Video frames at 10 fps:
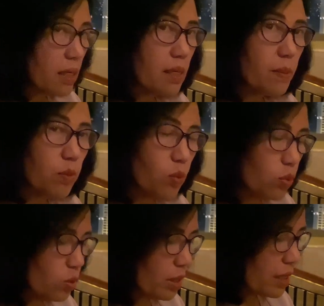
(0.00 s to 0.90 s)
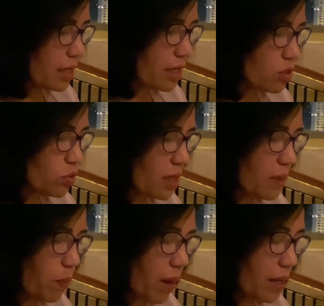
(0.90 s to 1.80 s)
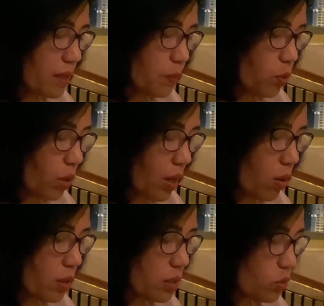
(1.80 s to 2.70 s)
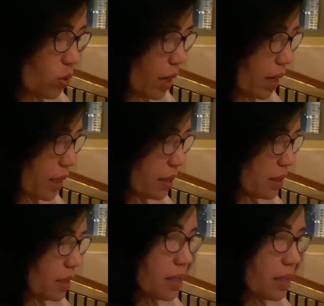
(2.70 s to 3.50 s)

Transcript: ibu yang sudah dipanggil pulang oleh Tuhan,